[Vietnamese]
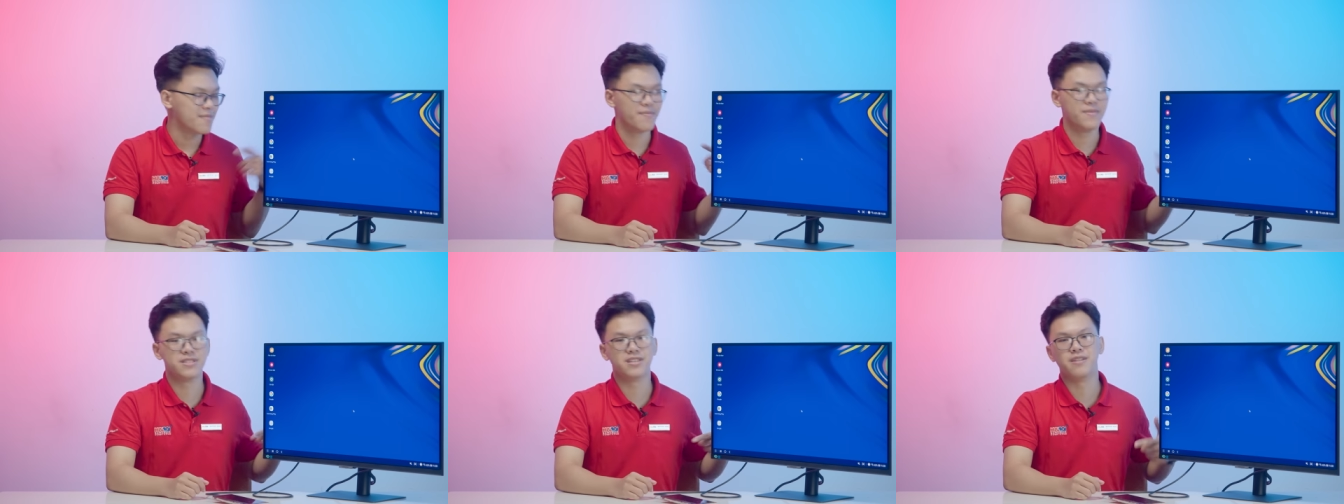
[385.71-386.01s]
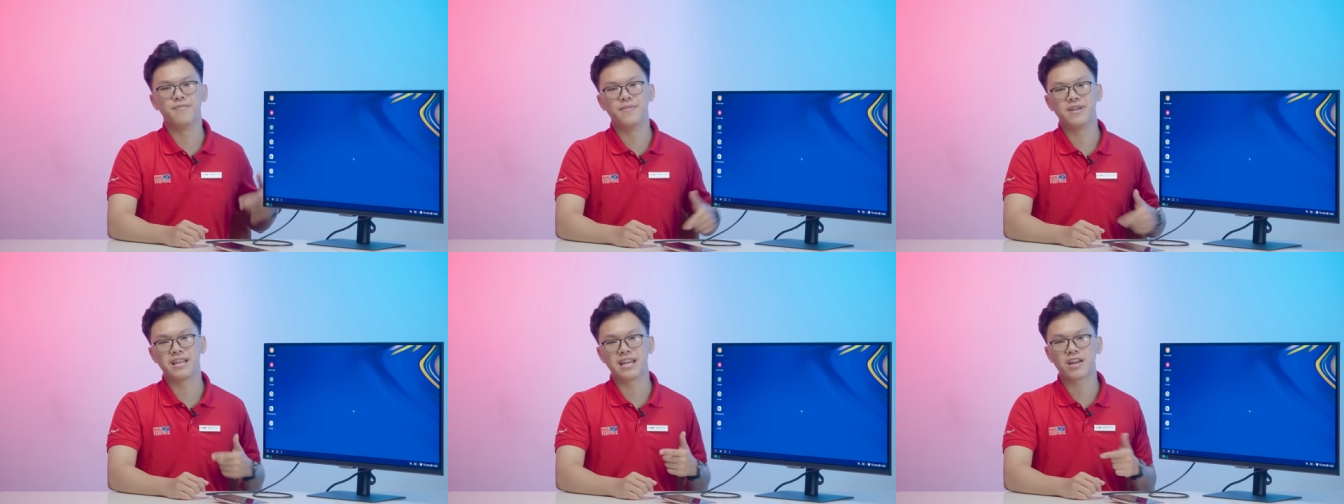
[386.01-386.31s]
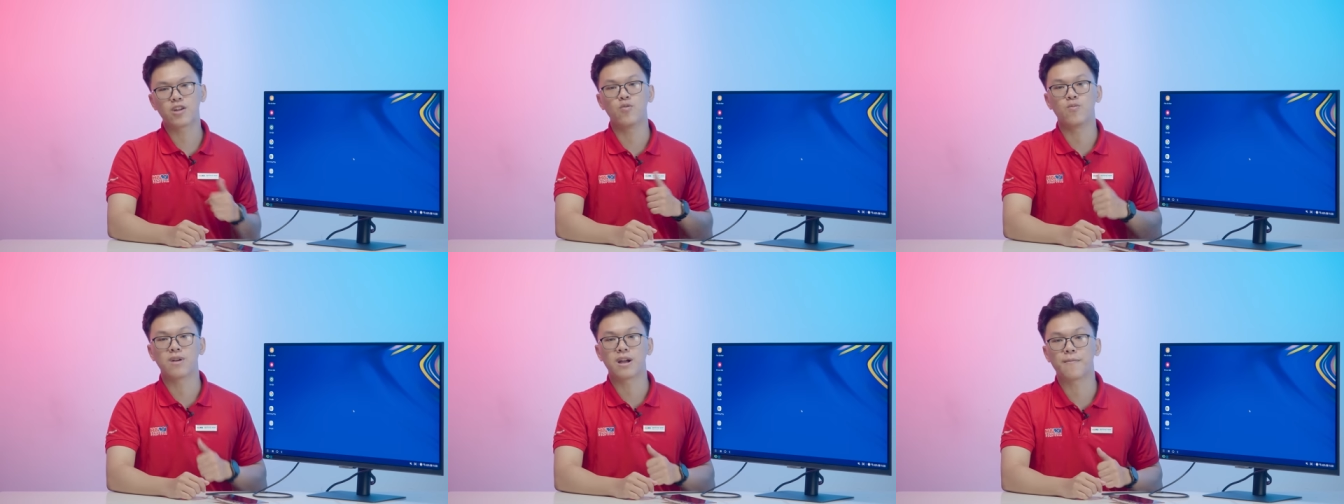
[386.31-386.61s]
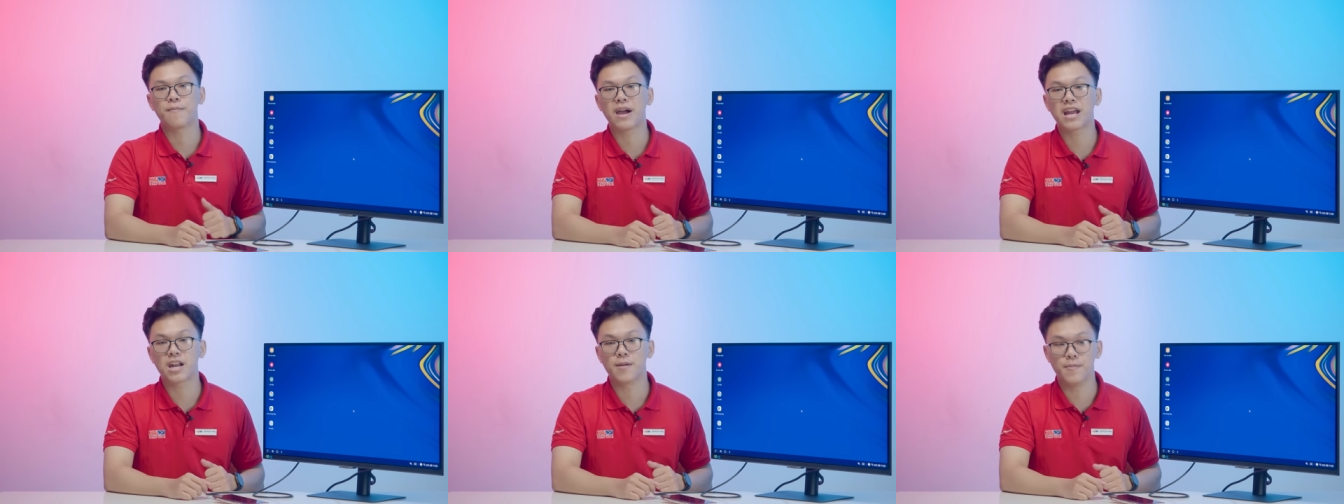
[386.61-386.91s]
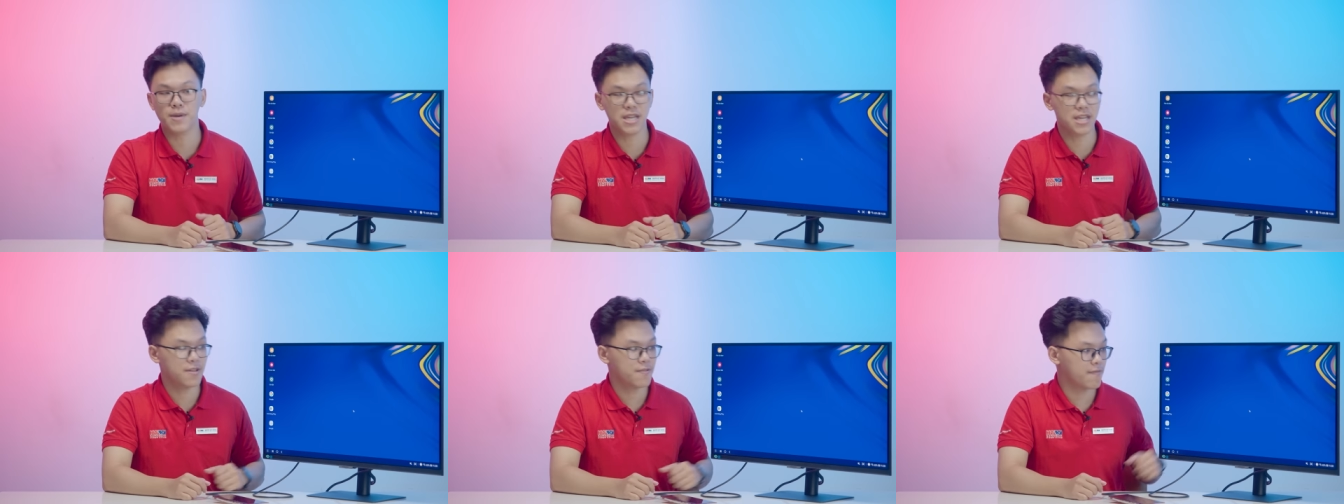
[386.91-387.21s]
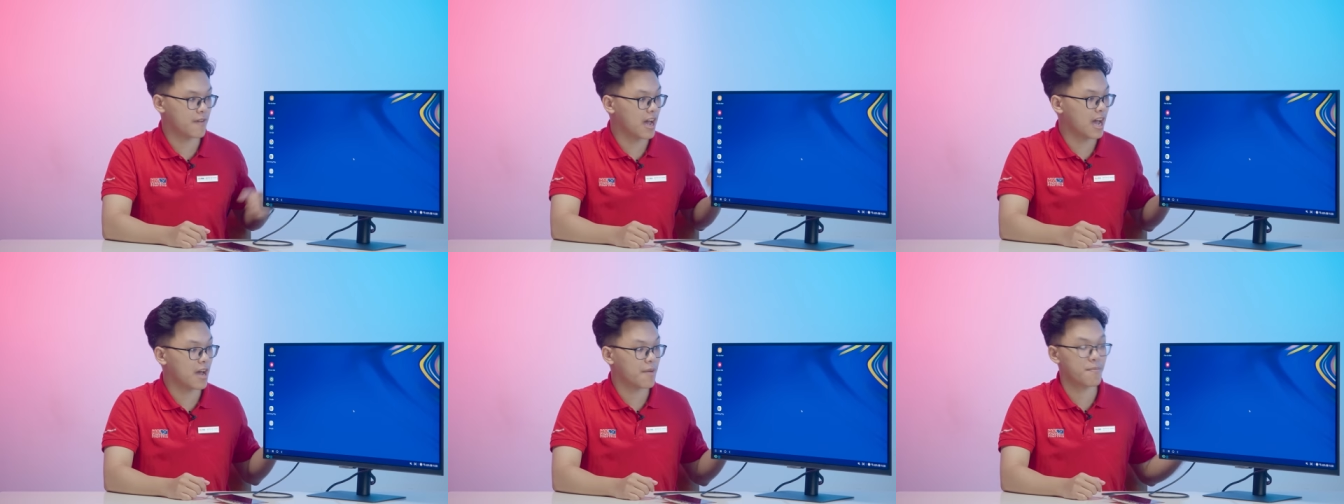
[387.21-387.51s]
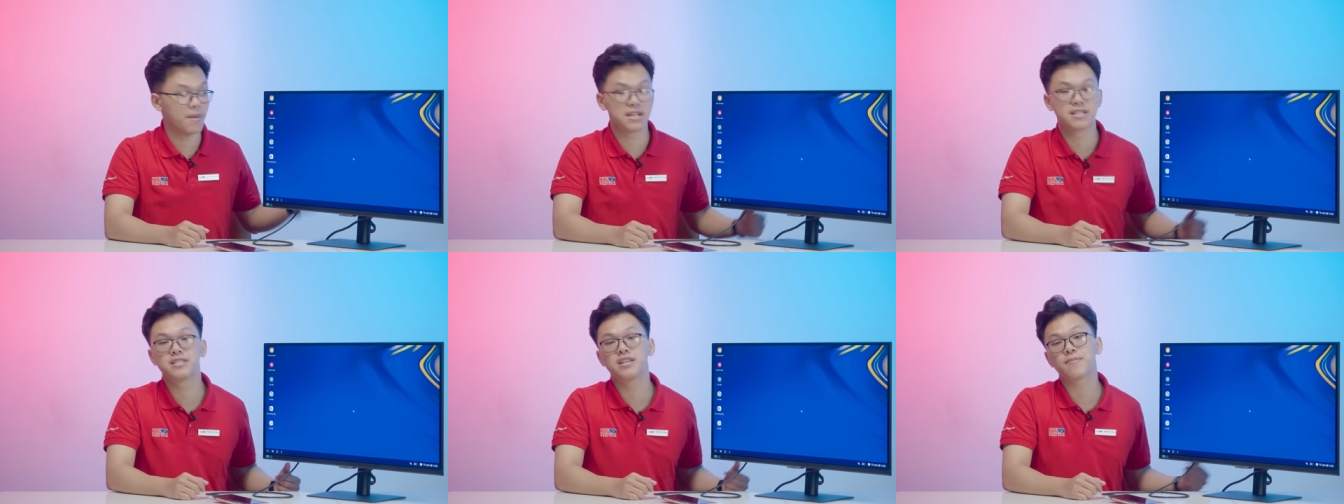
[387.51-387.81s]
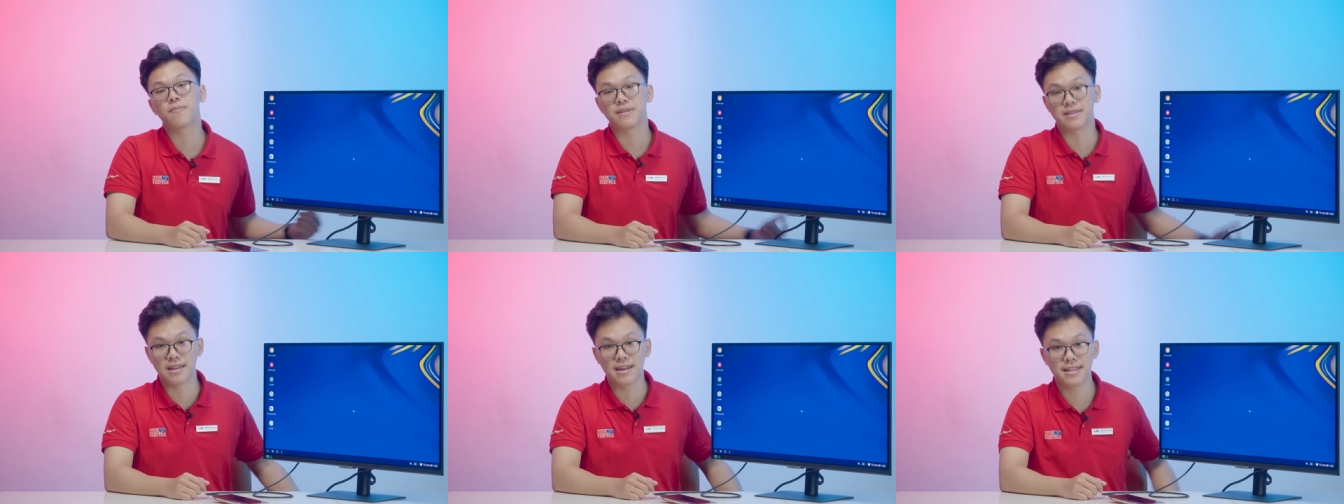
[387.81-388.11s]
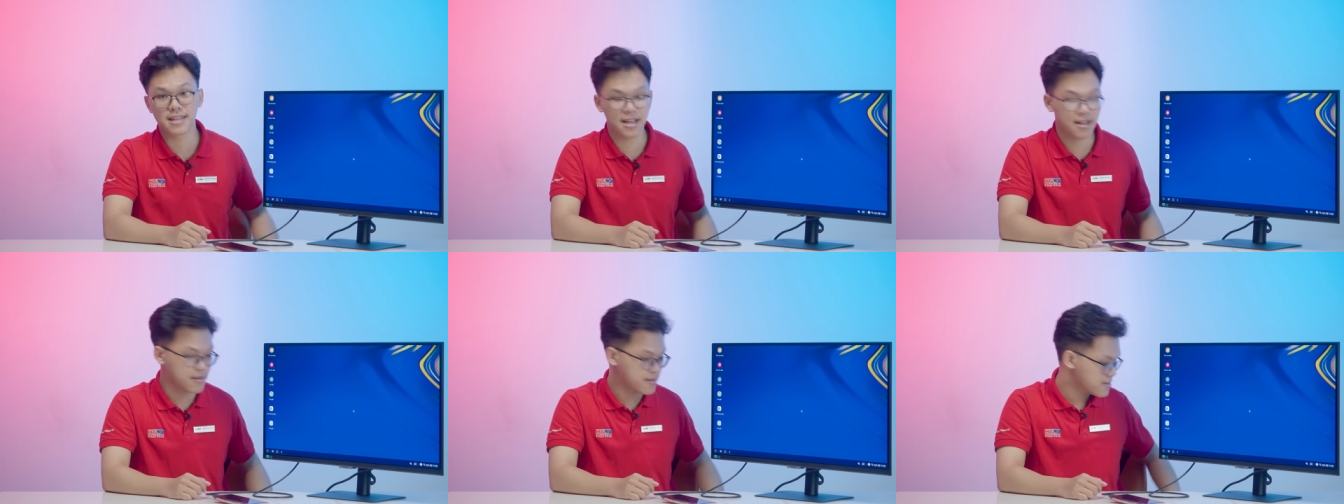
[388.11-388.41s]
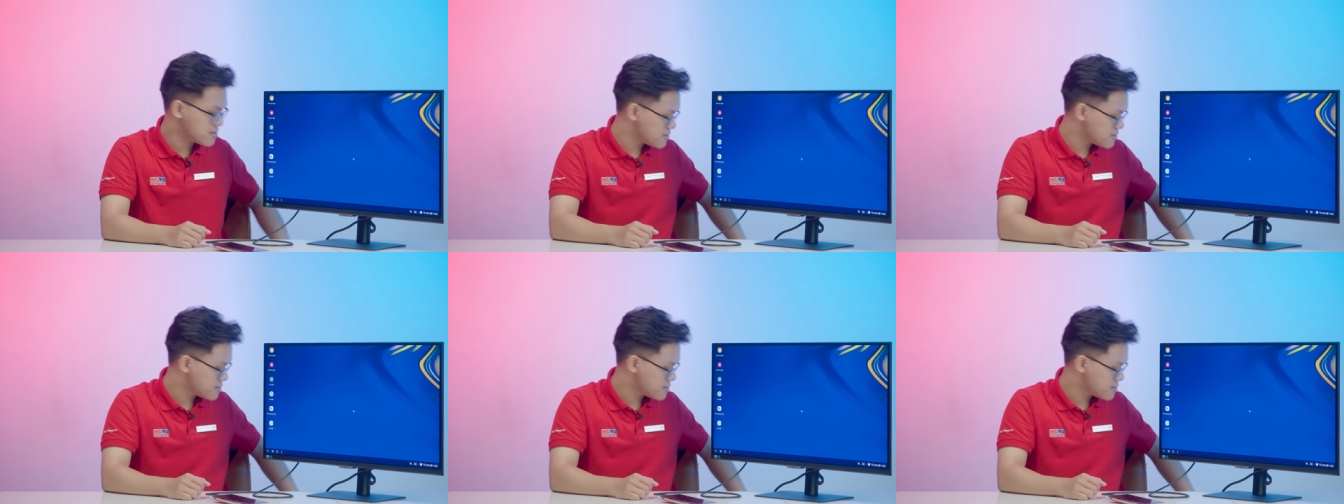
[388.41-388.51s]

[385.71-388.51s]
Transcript: Bây giờ mình hãy cùng cắm hát đê em i và bật chiếc máy tính lên nhá.